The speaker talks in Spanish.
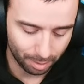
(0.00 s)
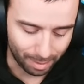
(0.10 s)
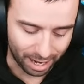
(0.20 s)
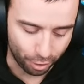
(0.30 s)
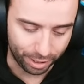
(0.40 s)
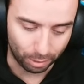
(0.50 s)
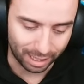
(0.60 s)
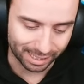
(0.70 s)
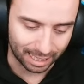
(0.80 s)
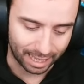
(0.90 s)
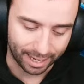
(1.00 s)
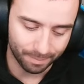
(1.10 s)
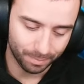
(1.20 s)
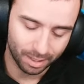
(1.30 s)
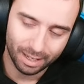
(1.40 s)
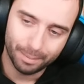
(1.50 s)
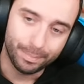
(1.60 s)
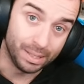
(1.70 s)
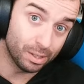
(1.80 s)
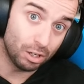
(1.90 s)
Vale, no llego al escaldar, ¿eh?
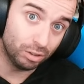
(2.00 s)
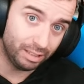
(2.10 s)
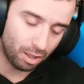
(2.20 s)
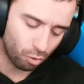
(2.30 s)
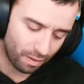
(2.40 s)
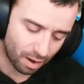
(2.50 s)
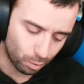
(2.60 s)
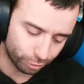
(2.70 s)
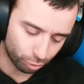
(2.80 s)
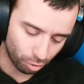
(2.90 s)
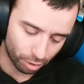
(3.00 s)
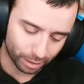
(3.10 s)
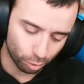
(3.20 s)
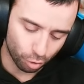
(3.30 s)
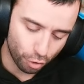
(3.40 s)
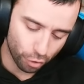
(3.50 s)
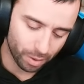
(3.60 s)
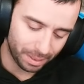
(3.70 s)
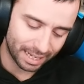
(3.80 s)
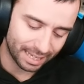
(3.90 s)
Viendo que lo he tirado cada cuatro todo el rato, no
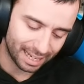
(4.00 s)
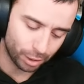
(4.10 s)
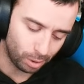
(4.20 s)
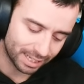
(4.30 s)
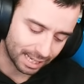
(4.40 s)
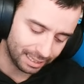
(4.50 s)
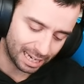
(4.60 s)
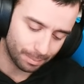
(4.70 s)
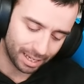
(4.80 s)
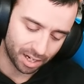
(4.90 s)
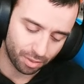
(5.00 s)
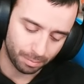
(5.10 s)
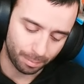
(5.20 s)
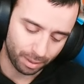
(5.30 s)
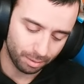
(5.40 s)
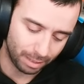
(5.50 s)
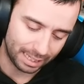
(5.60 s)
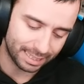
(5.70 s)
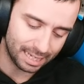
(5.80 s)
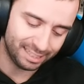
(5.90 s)
debería llegar yo al escaldar, me gana CMP, ¿vale?
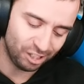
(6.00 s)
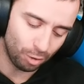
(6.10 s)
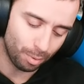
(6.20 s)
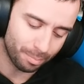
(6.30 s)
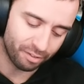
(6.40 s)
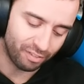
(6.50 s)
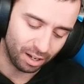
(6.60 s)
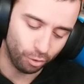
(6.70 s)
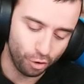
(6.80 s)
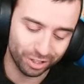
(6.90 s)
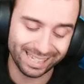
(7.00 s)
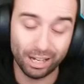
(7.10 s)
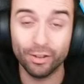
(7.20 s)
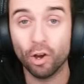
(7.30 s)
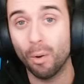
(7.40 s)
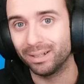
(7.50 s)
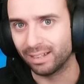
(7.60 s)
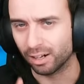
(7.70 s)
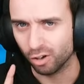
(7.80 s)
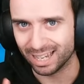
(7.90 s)
Así que le tiro el bomba fango. No sé si lo llego a
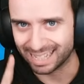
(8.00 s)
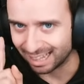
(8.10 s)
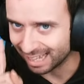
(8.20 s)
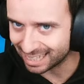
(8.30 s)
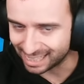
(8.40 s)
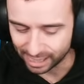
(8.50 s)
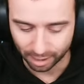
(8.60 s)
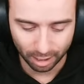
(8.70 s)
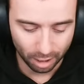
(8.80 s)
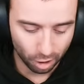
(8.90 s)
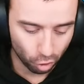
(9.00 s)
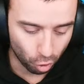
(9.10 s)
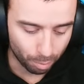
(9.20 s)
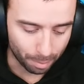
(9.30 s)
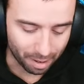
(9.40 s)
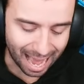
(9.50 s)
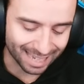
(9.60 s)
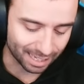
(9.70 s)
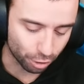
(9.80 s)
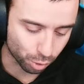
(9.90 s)
matar, con el escaldar sí. Con bomba... ¡Ah,
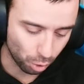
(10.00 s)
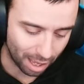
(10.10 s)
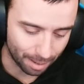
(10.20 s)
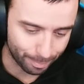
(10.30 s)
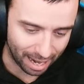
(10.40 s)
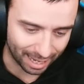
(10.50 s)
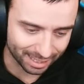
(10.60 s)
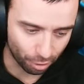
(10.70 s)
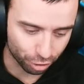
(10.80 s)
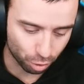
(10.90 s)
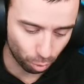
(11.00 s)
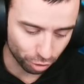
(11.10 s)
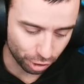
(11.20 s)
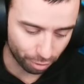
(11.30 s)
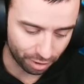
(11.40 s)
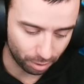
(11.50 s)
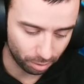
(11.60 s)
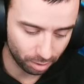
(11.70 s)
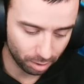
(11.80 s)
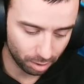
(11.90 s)
se lo escuda! Vale, ha gastado dos escudos y yo cero.
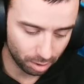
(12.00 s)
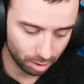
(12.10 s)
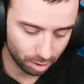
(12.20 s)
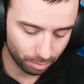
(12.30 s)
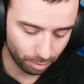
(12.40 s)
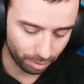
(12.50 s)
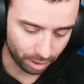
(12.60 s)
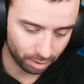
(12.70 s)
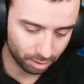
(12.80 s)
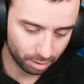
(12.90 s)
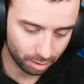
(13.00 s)
Muy bien.